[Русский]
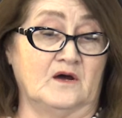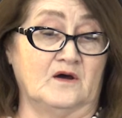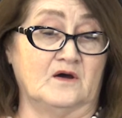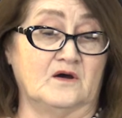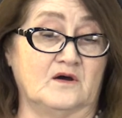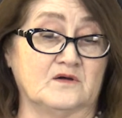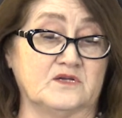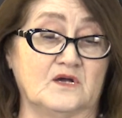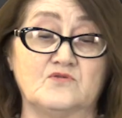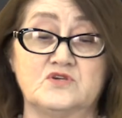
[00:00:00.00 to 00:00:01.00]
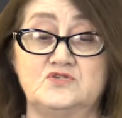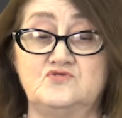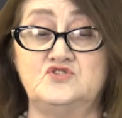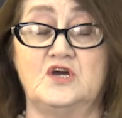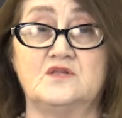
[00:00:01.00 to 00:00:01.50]
А, геология
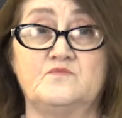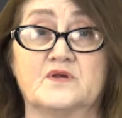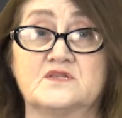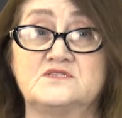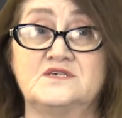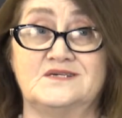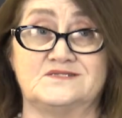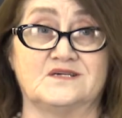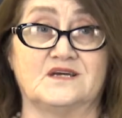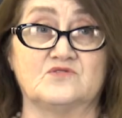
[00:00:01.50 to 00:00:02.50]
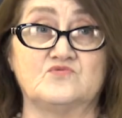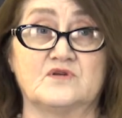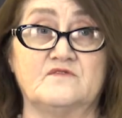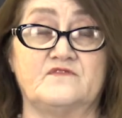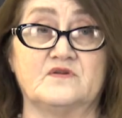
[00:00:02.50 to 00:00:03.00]
изучает процессы,
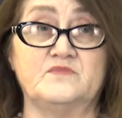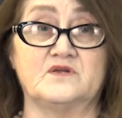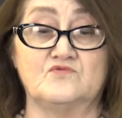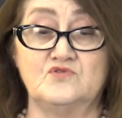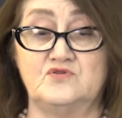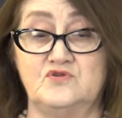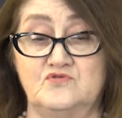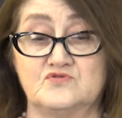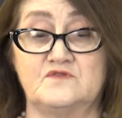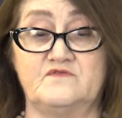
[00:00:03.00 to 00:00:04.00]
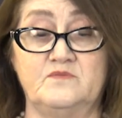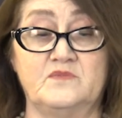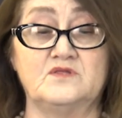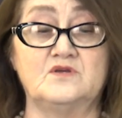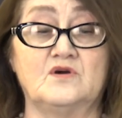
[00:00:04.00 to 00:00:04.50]
которые формируют ее
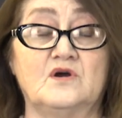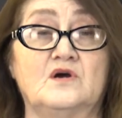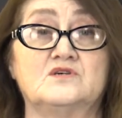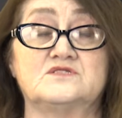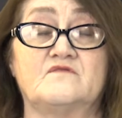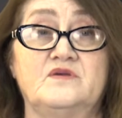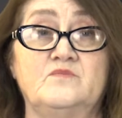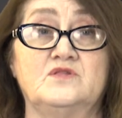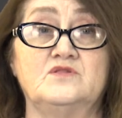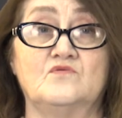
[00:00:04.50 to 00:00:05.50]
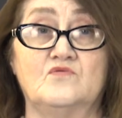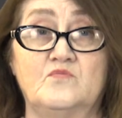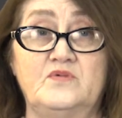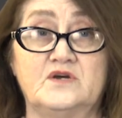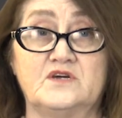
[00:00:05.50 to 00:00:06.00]
современных современный
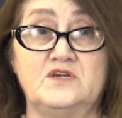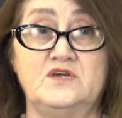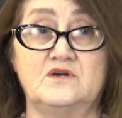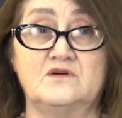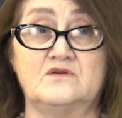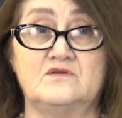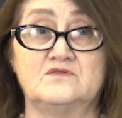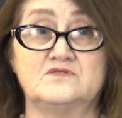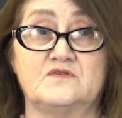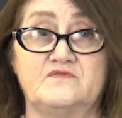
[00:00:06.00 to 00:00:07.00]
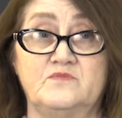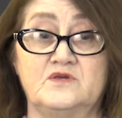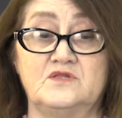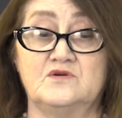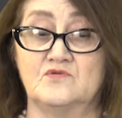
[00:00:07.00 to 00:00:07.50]
облик и э,
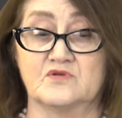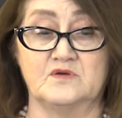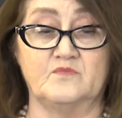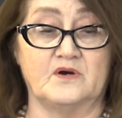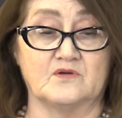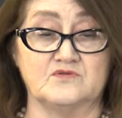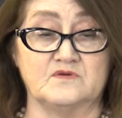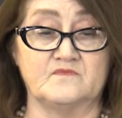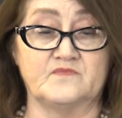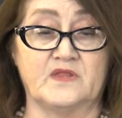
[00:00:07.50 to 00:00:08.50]
современные горные породы.